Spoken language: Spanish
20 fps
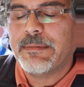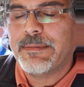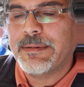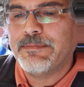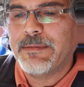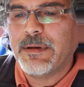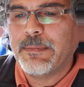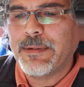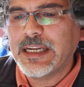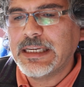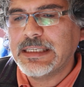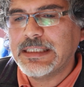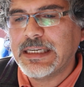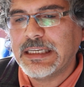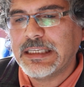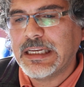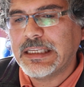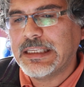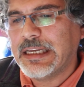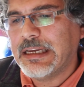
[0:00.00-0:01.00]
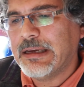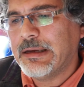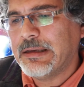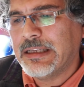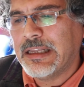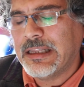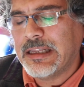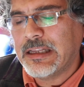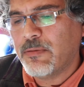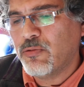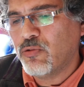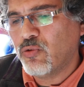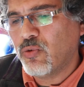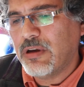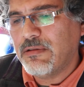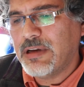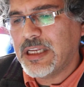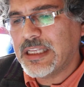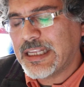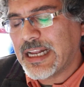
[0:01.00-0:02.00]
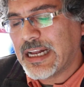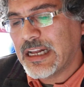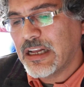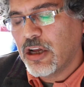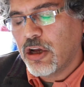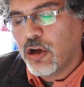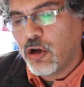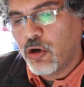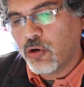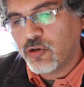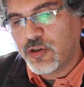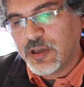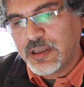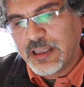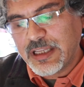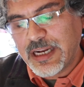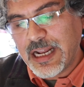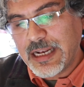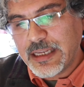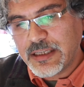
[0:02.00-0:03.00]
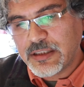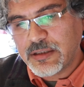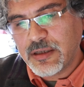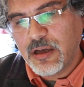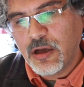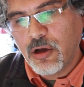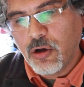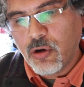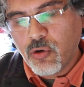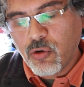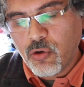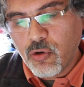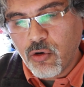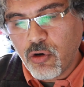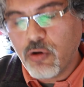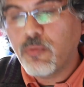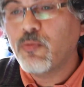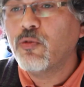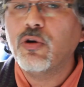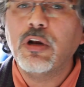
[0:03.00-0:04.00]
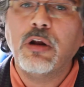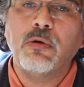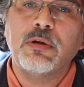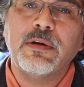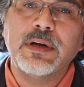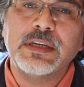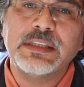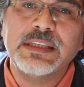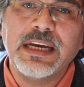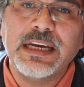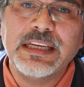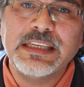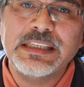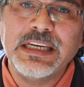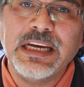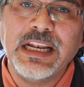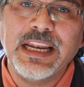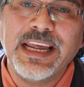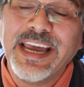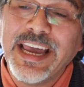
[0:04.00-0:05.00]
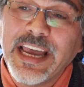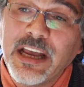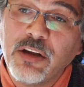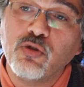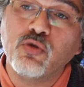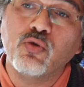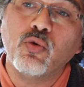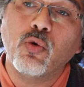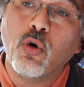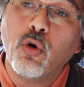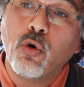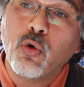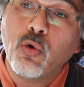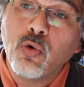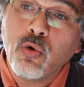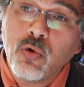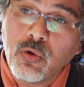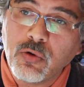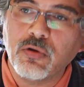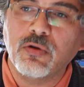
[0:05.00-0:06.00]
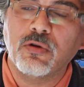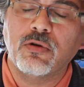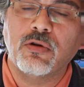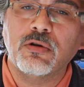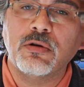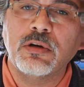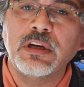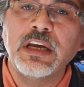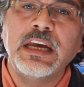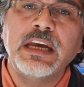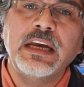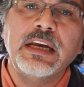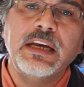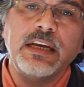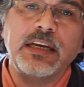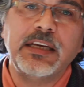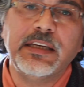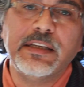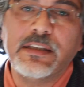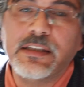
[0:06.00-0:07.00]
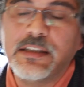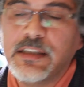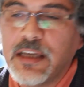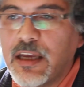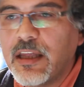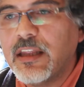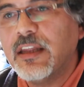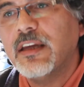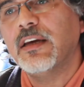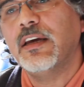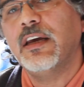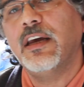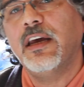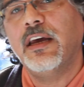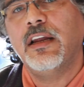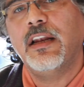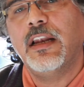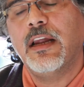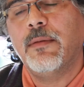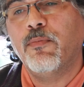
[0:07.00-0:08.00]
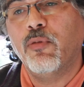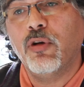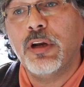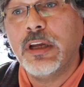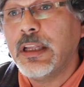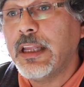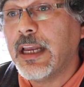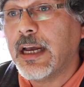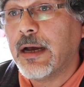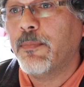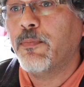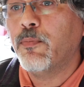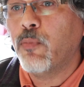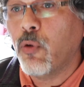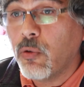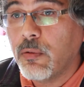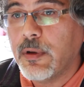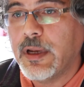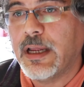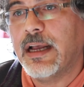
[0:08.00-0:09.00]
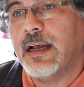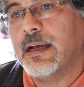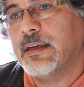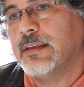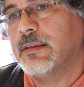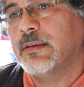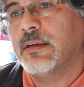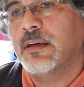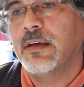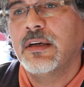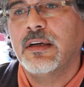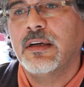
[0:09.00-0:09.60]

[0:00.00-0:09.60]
Me, parece que en este, desde este punto de vista lo centrales como la Universidad de Chile en su conjunto incide en las políticas públicas